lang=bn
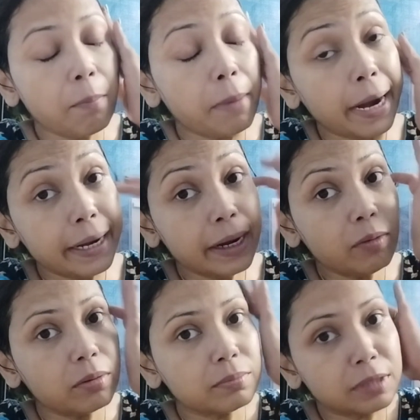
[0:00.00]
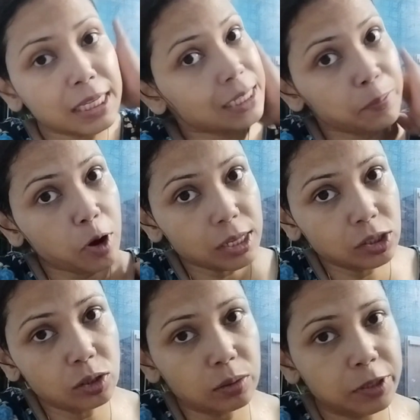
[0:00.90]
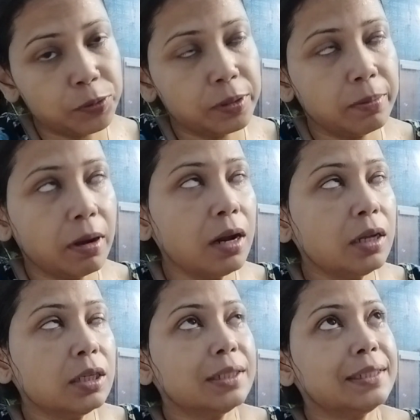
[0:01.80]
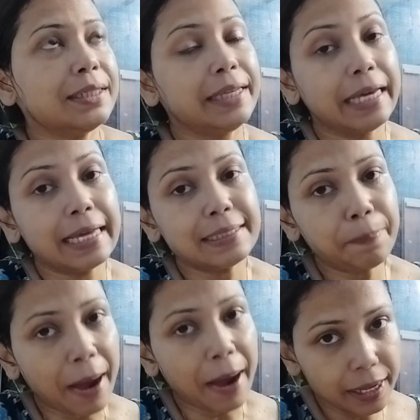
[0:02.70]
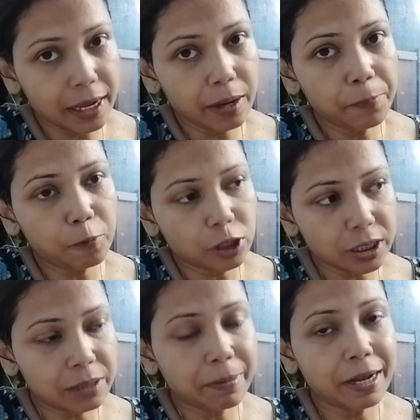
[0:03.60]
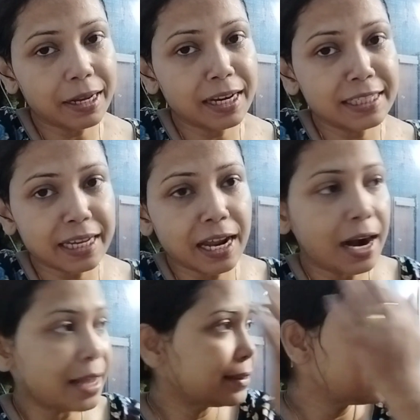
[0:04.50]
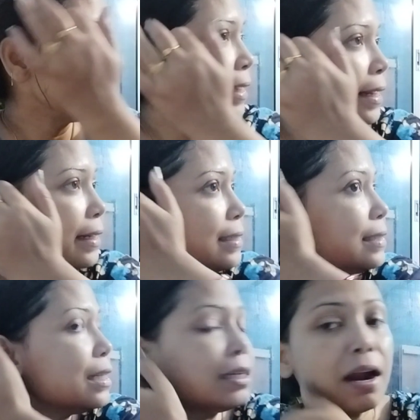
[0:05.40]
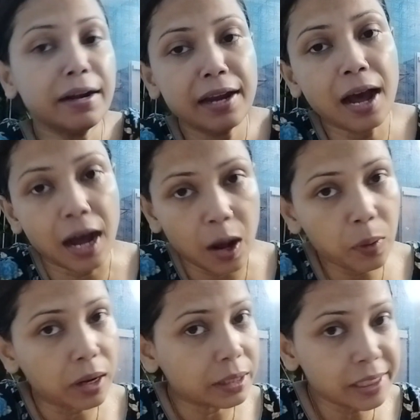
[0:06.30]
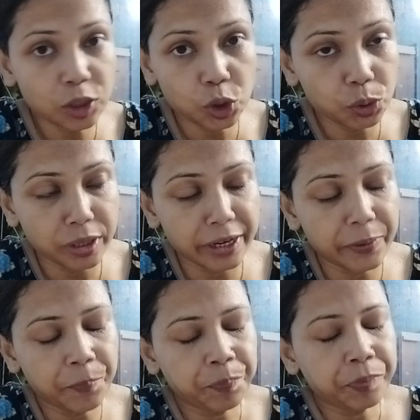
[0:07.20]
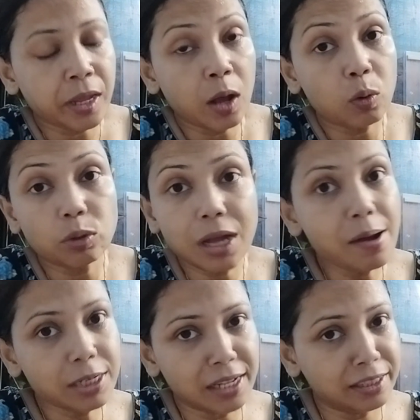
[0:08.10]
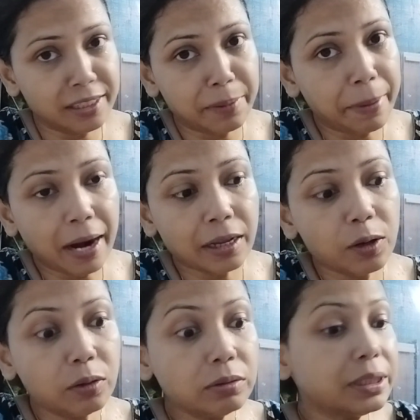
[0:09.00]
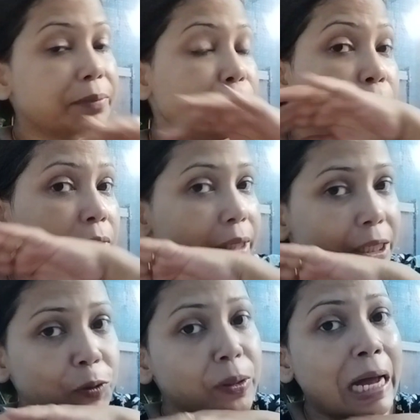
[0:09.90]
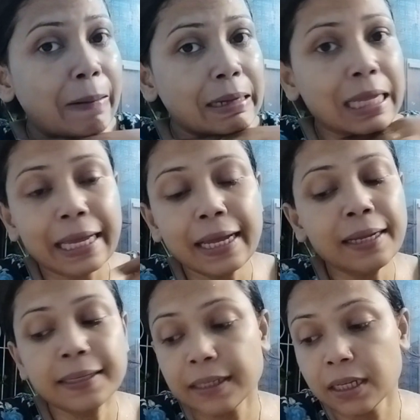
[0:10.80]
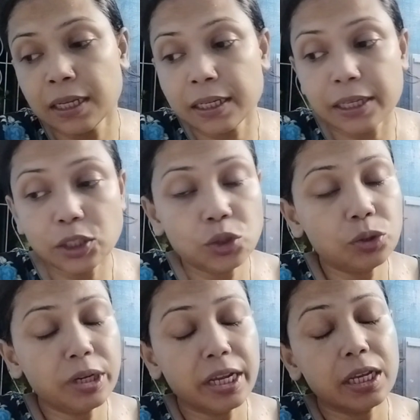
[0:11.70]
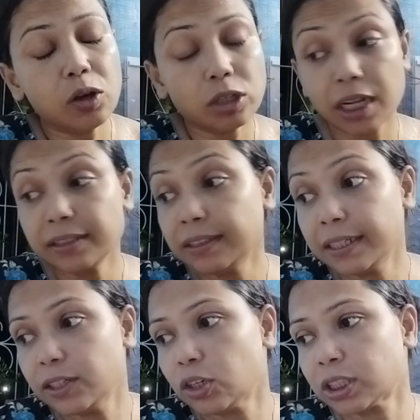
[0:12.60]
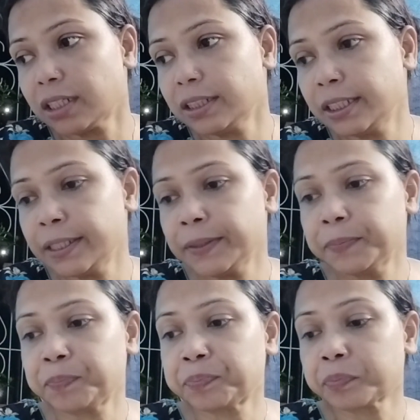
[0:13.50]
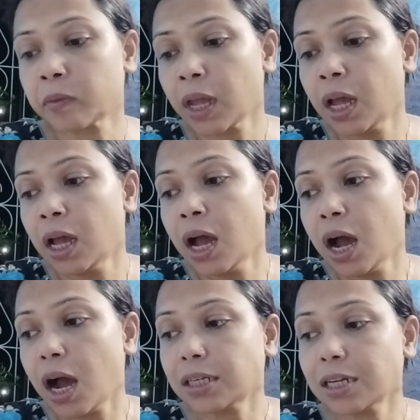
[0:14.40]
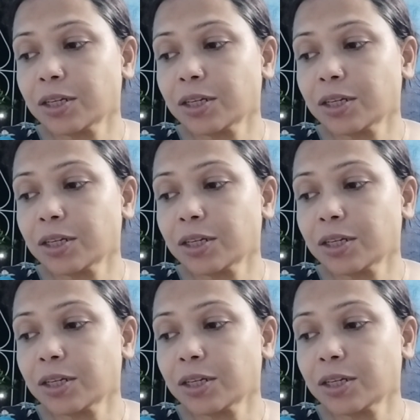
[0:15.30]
বাইরে আজকে পড়া ছিল তো বৃহস্পতিবার গিয়ে যে পার্কে বসেছি বা এখানে যে রাস্তায় যে হেঁটেছি যে ঠান্ডা হাওয়া কিচ্ছু নেই কোথাও শান্তি নেই পার্কেও যে ফুলফুরে কি সুন্দর হাওয়া থাকে কিচ্ছু নেই কি অশান্তি কি অশান্তি আসার